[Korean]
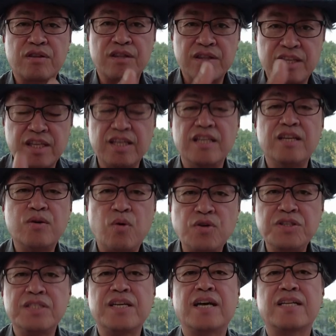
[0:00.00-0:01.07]
네
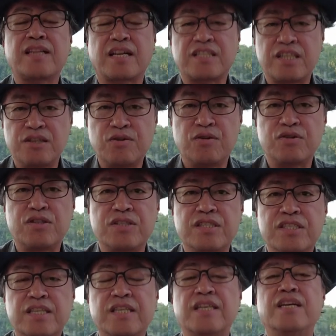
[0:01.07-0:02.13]
혼자 다친
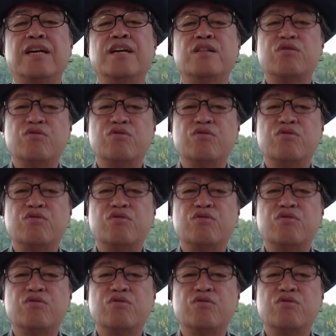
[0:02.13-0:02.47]
거든지